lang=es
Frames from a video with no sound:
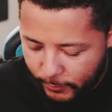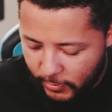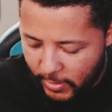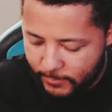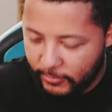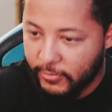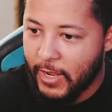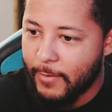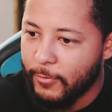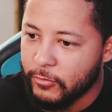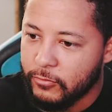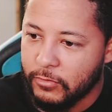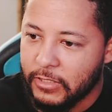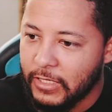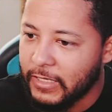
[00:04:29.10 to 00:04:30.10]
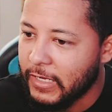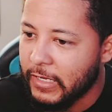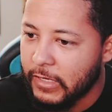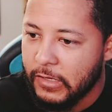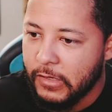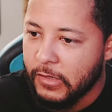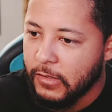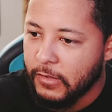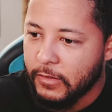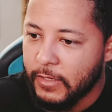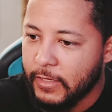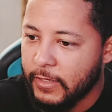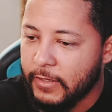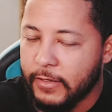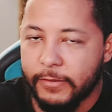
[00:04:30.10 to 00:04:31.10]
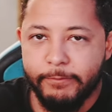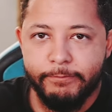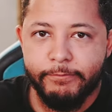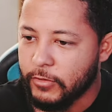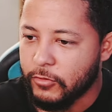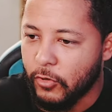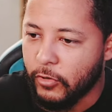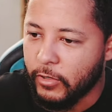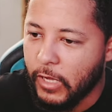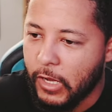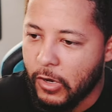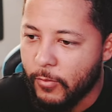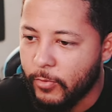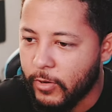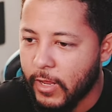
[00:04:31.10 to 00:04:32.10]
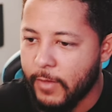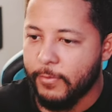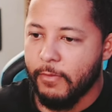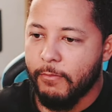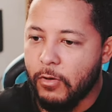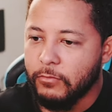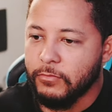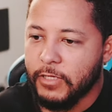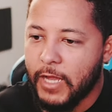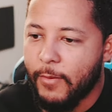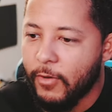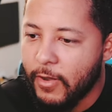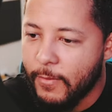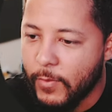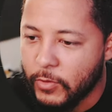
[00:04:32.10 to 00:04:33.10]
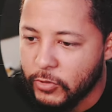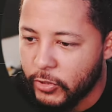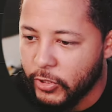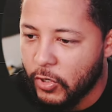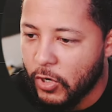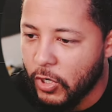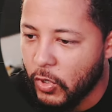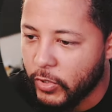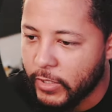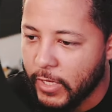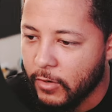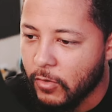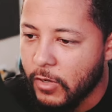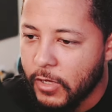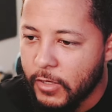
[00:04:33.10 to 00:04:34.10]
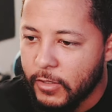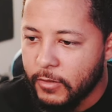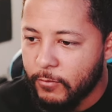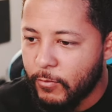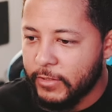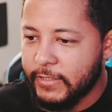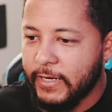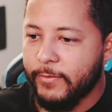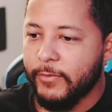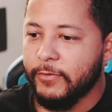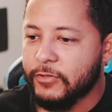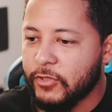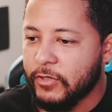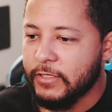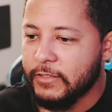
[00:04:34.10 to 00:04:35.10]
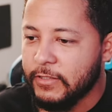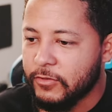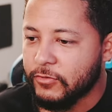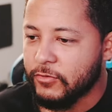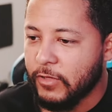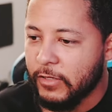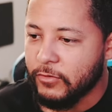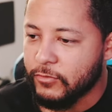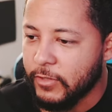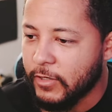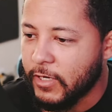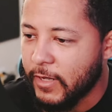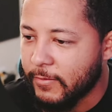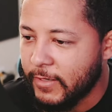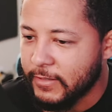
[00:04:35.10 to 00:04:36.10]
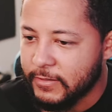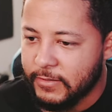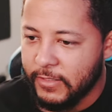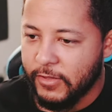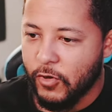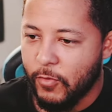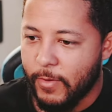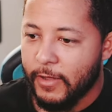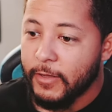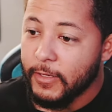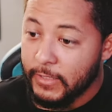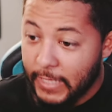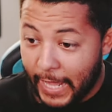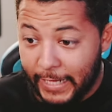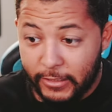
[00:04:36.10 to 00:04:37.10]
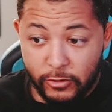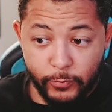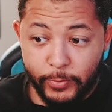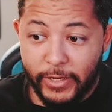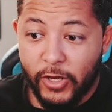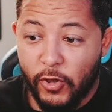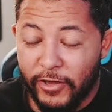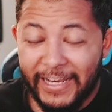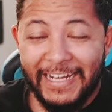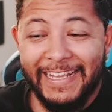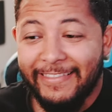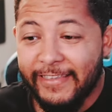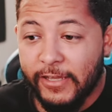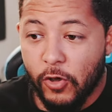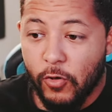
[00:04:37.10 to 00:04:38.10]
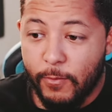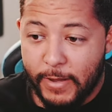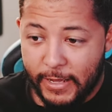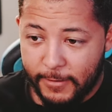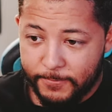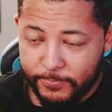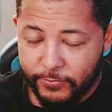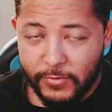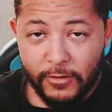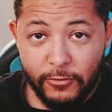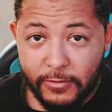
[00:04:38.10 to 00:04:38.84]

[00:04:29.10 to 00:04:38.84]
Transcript: Por ejemplo, digamos que tú quieres eh, Puerto Rico, por ejemplo. Digamos que Puerto Rico que lo quiero. Muestra las promociones de los, a los usuarios que hablan este idioma. Aquí tú puedes coger el idioma.